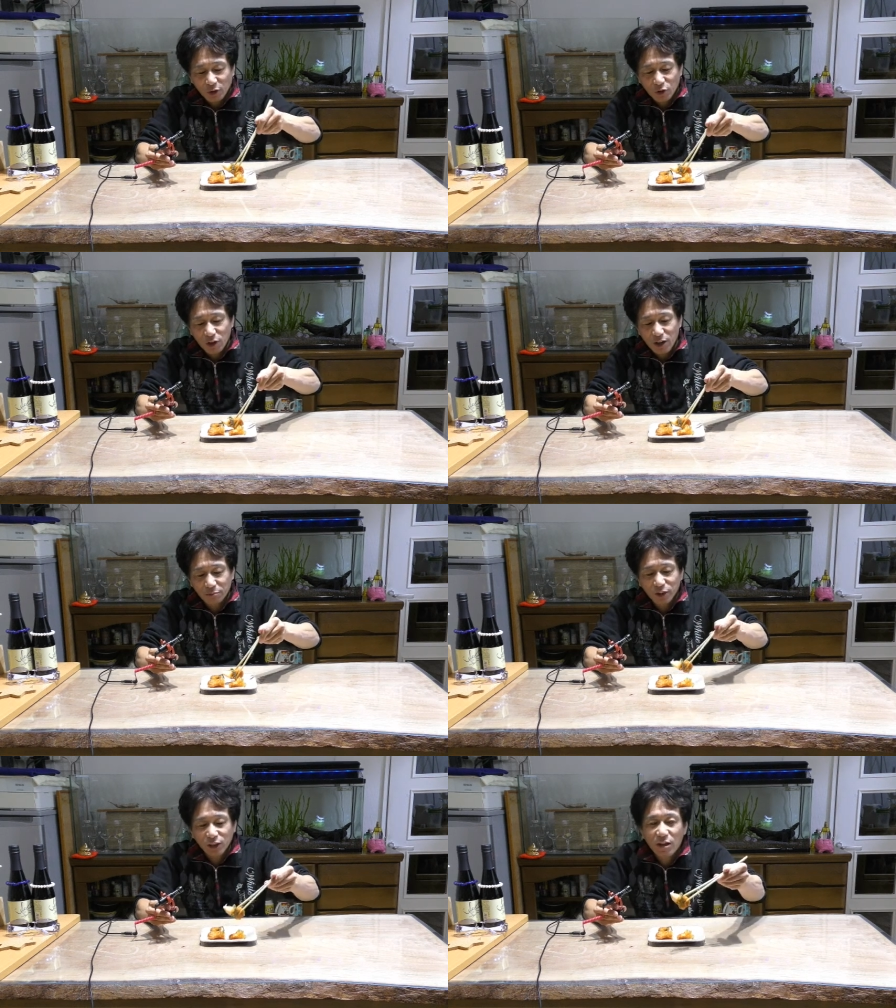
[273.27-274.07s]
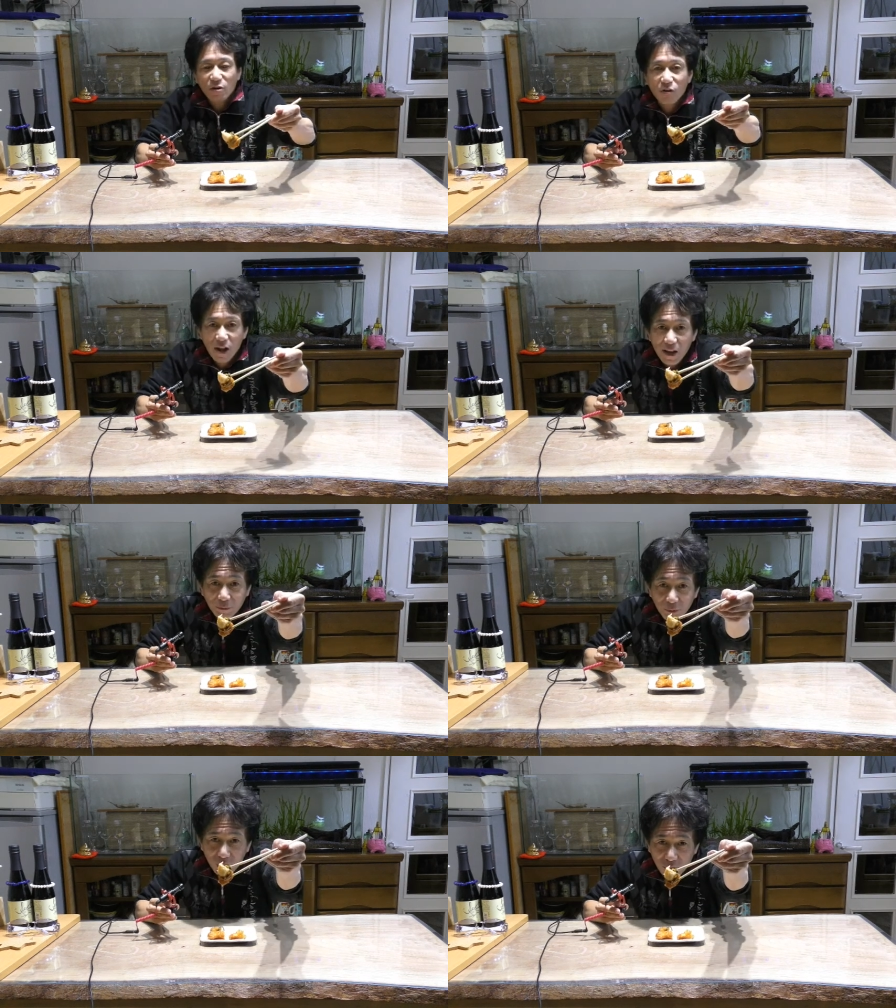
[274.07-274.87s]
これ、見てこれ。
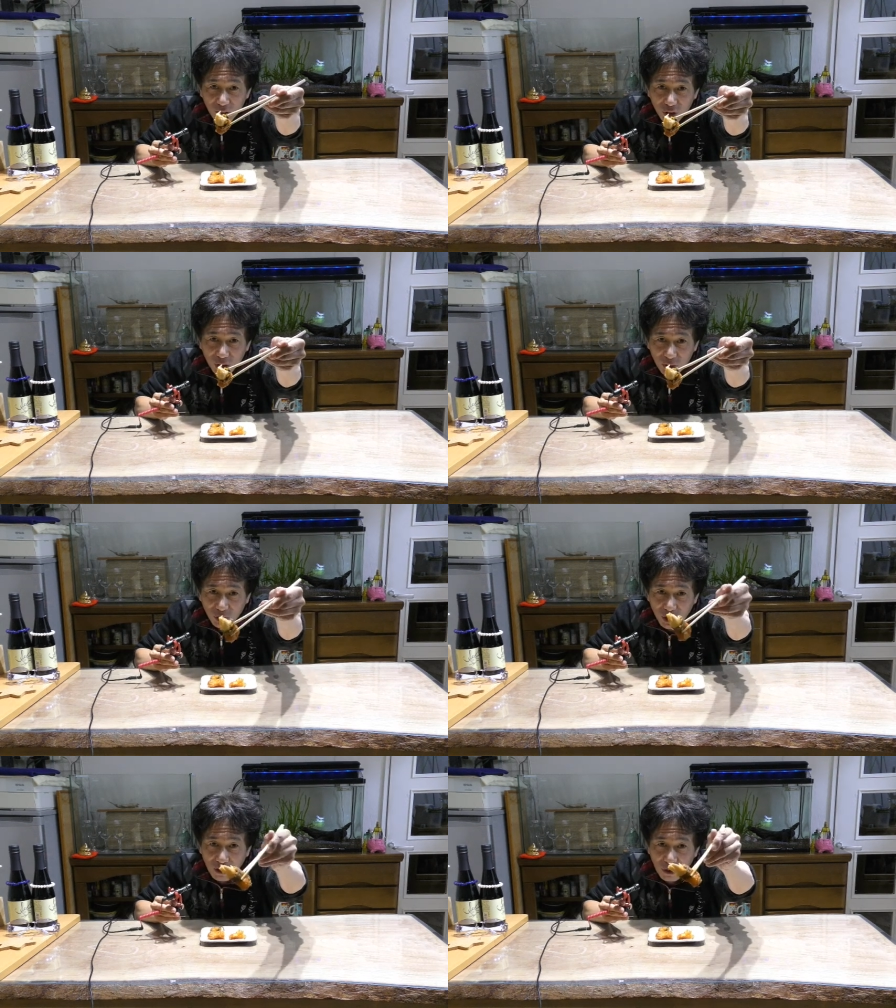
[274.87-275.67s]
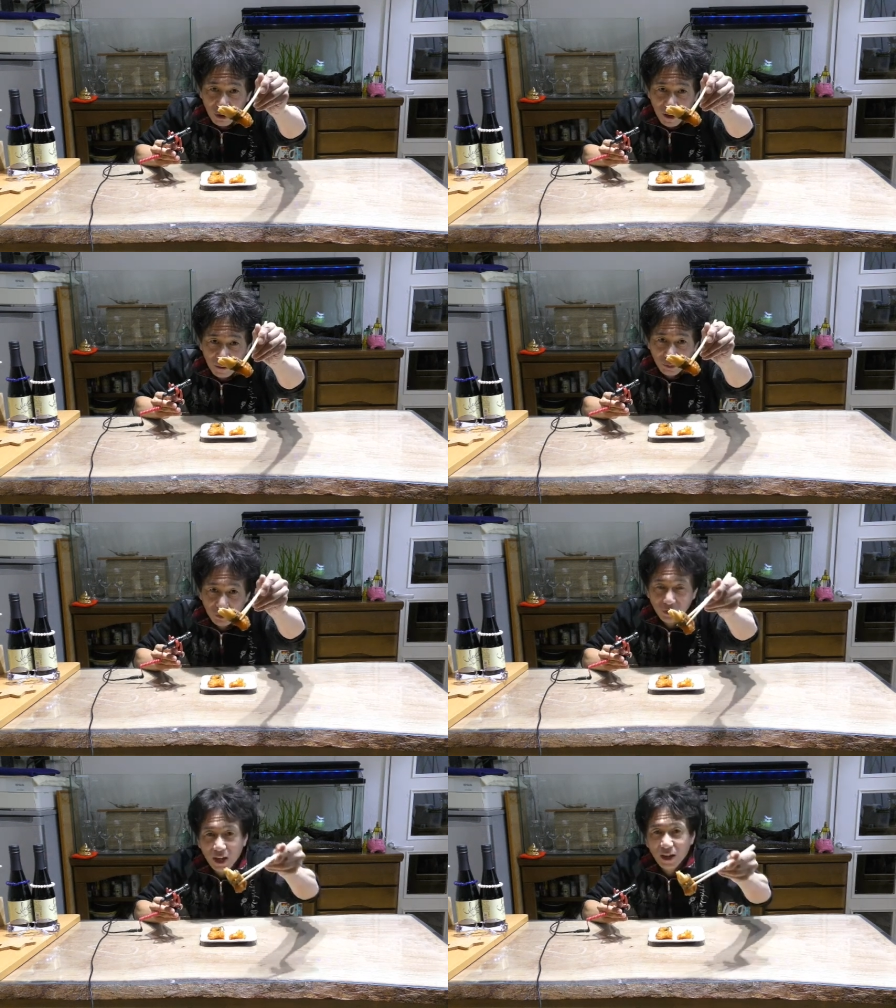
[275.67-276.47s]
めっちゃうまそうやろ、ほら。
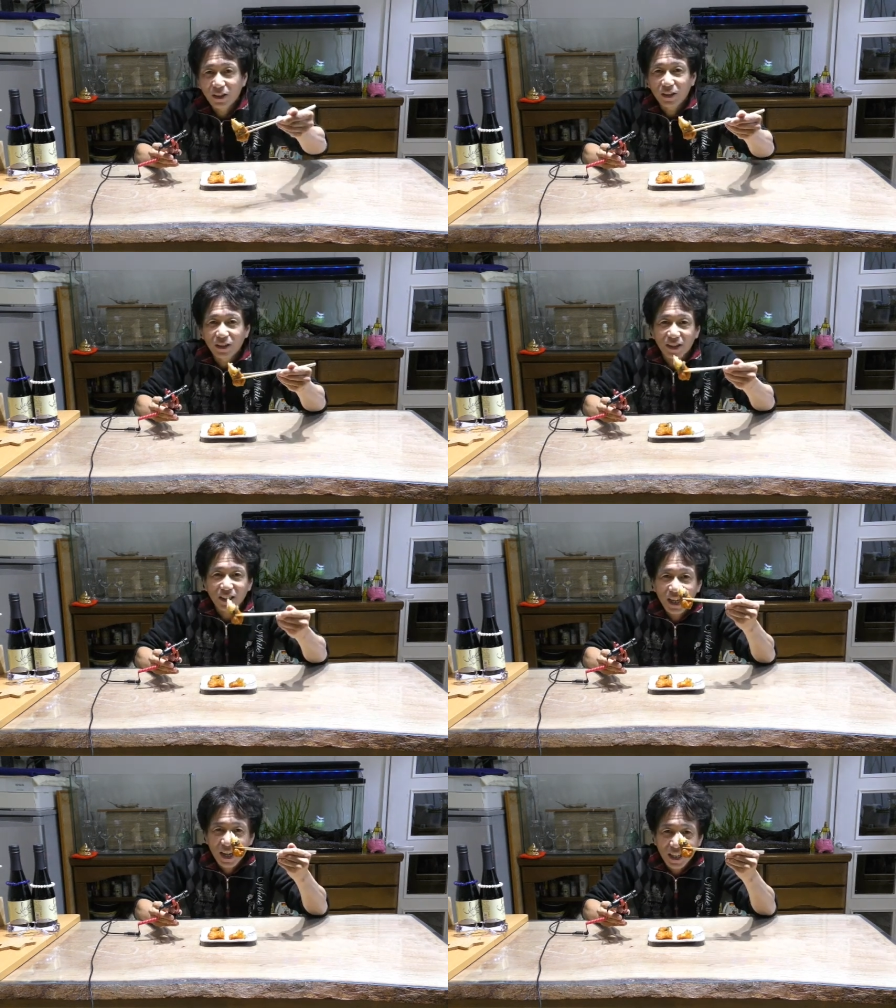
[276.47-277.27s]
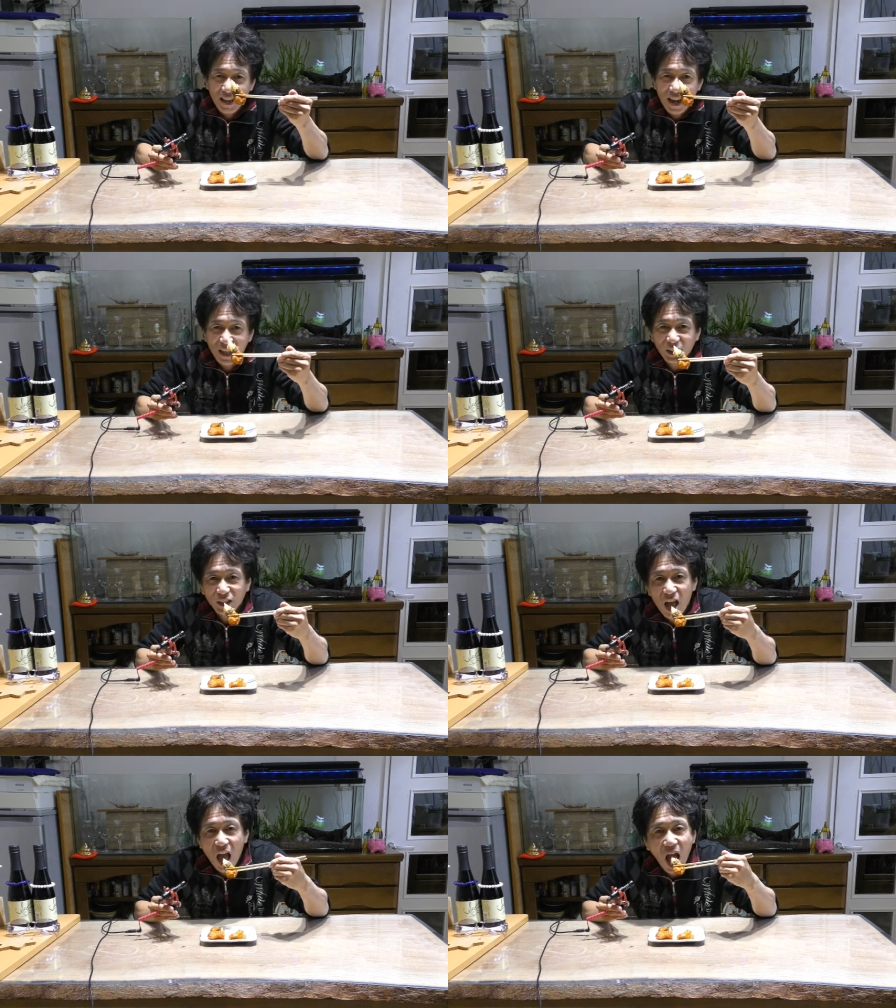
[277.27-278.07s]
ね。いただきま
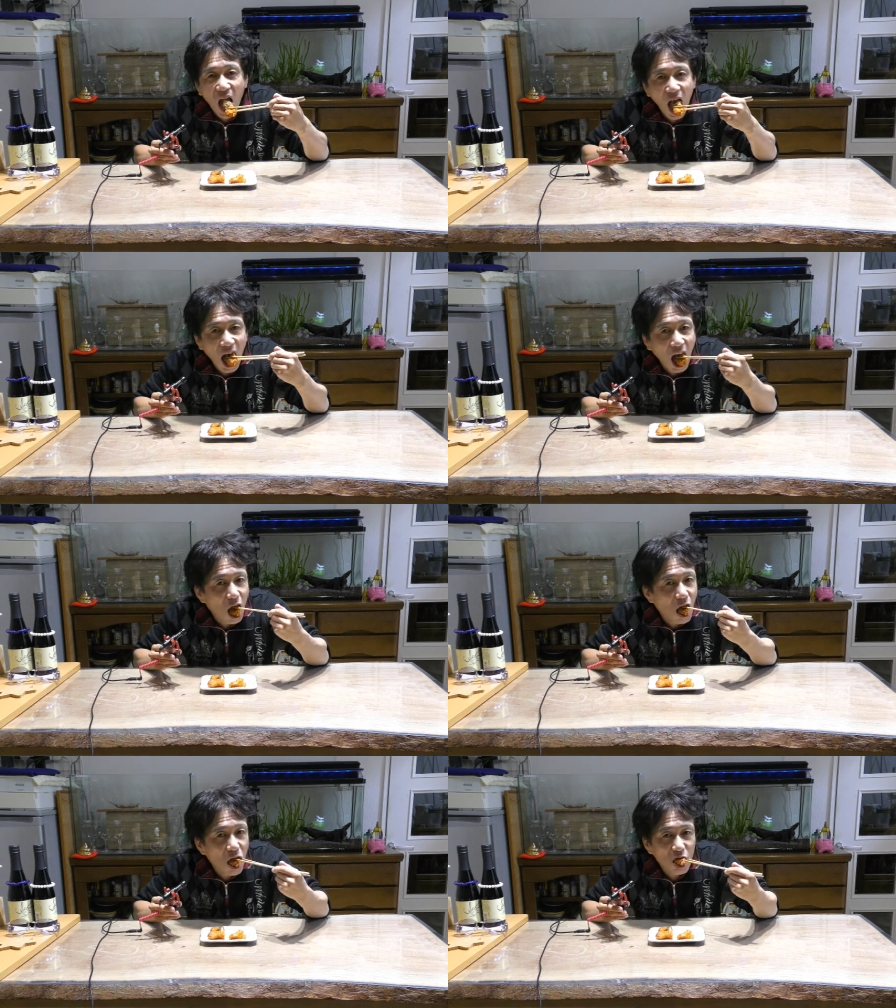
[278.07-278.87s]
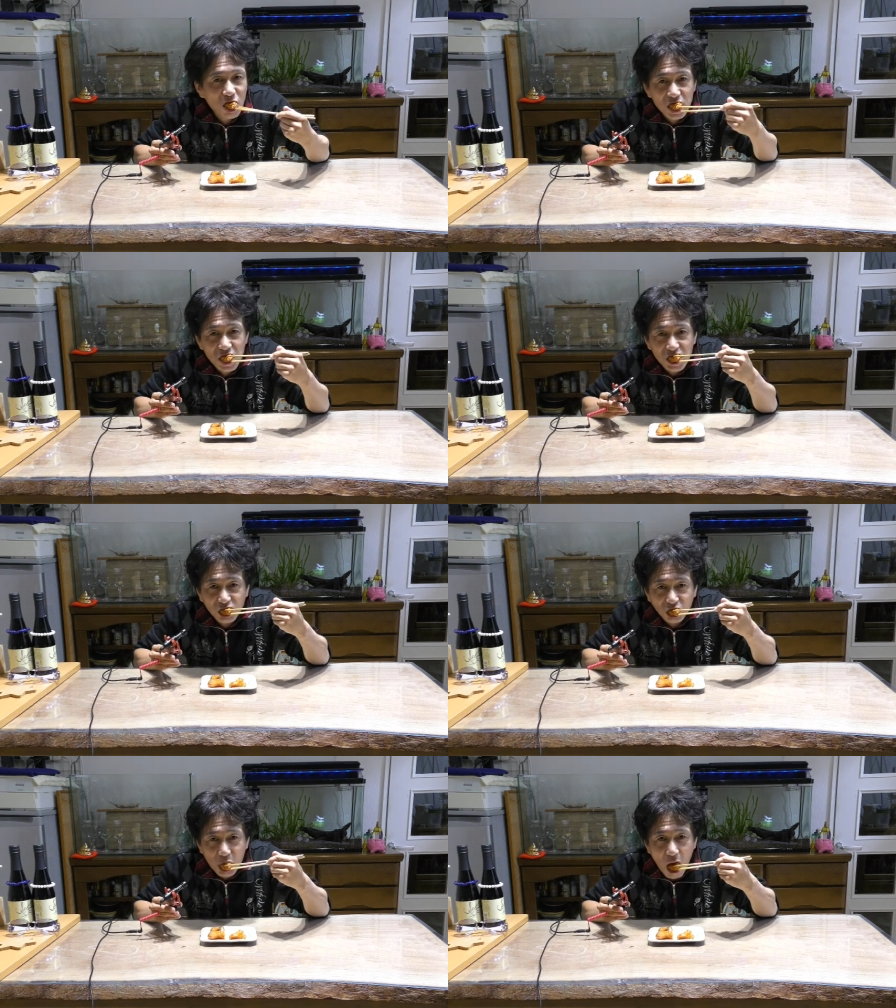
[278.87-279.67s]
す。あ
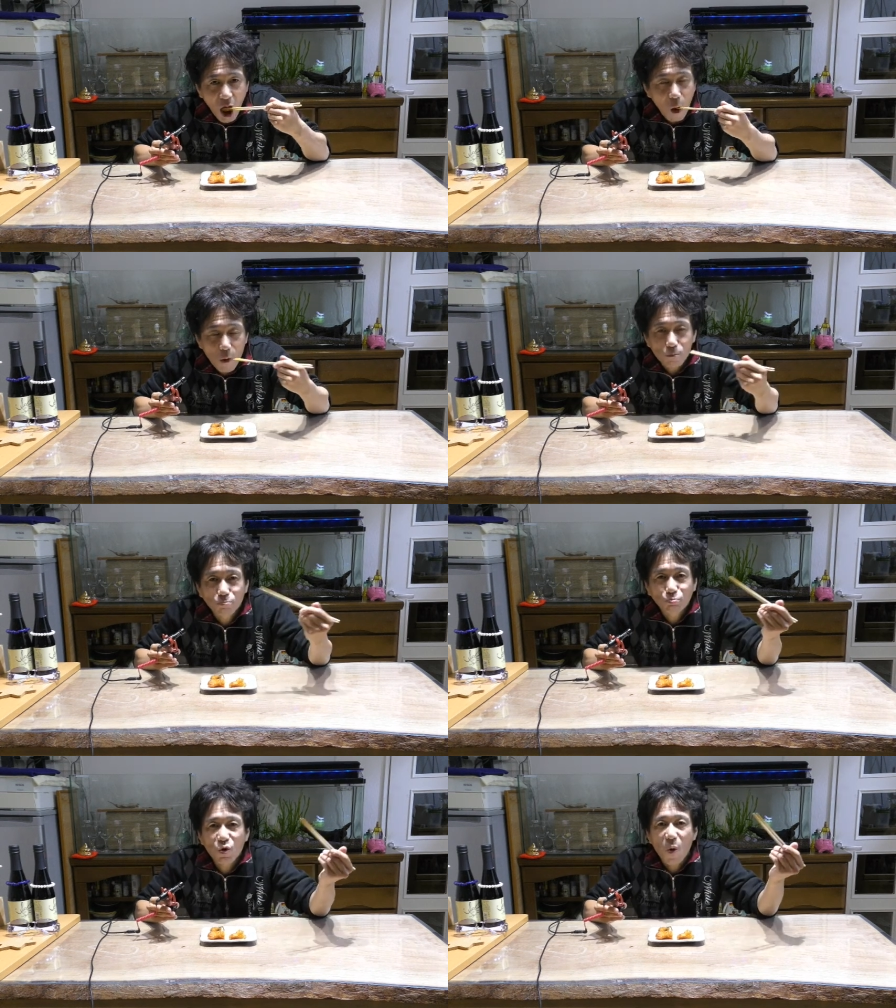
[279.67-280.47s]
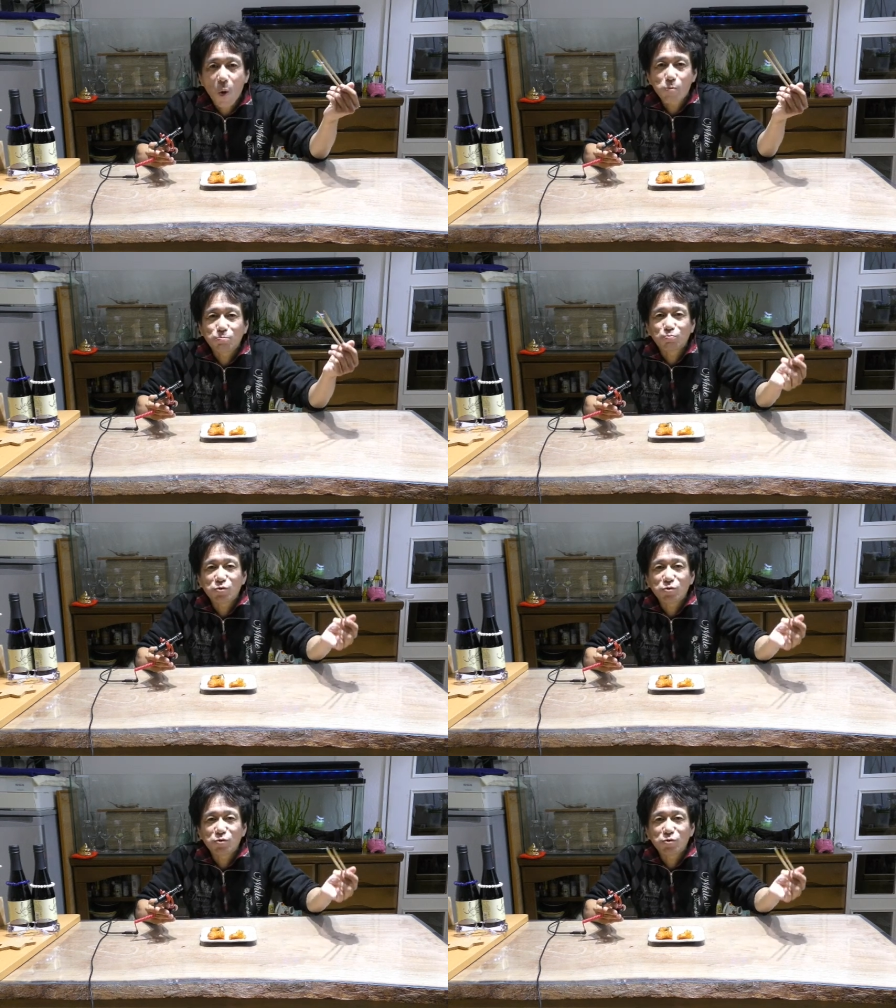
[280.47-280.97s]
あ。うん。うん。